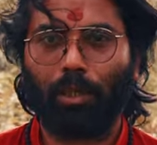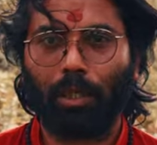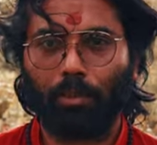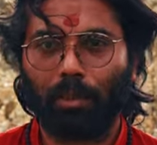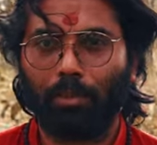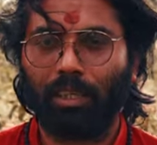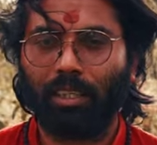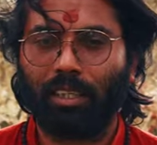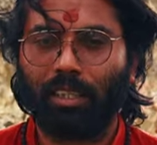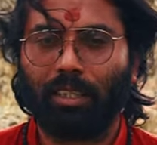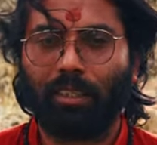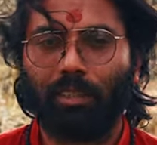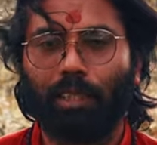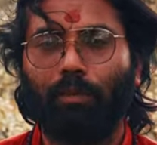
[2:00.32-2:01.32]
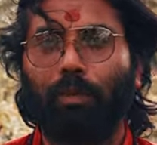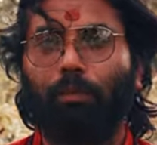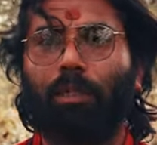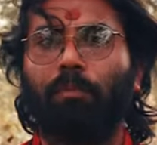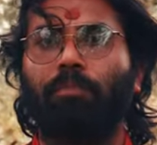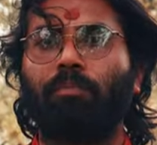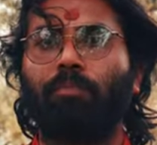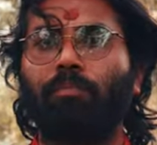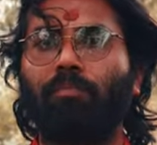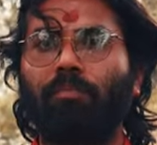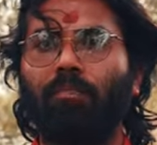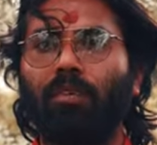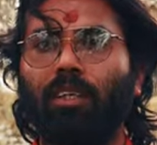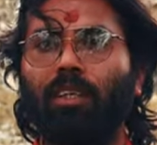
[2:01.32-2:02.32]
वहीं पे मिलते हैं शिविर में
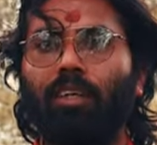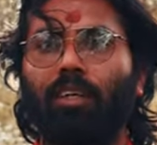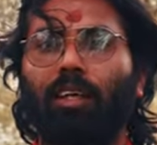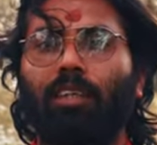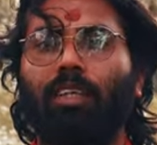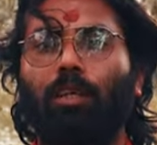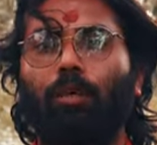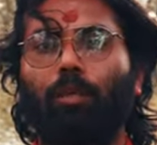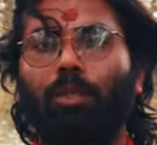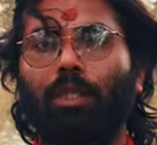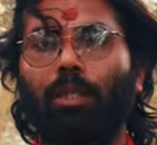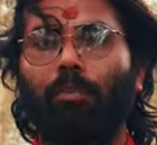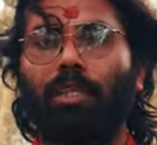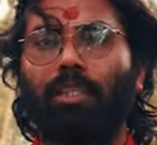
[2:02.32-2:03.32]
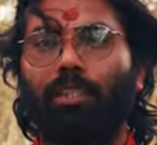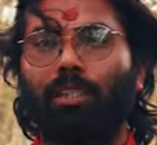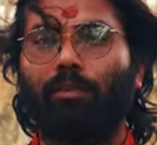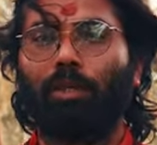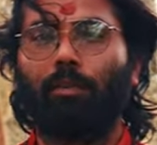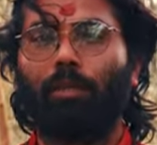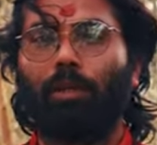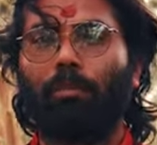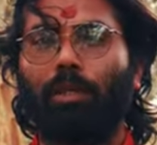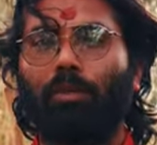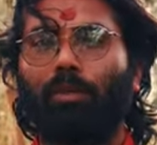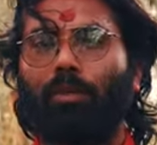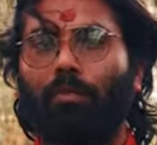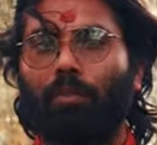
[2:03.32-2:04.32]
तो उस समय शिविर में
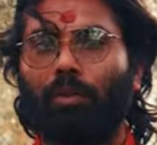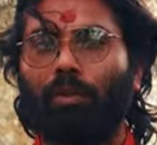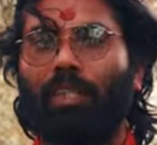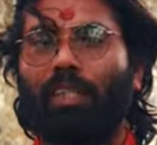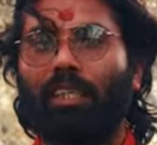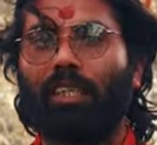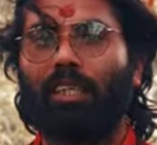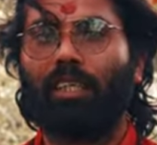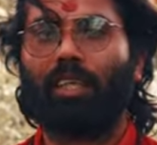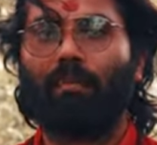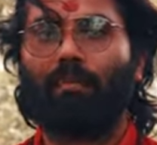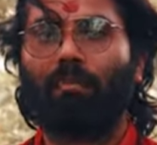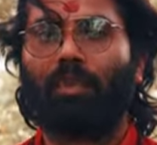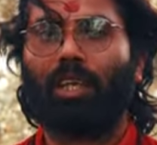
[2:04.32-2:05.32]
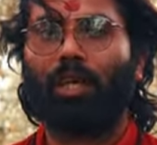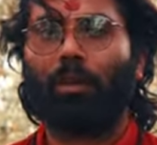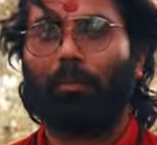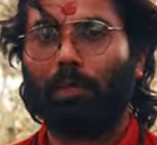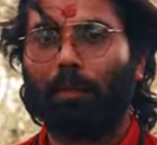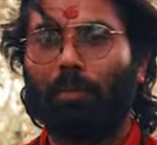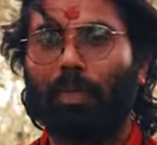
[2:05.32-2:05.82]
पहुंचने के लिए मेरे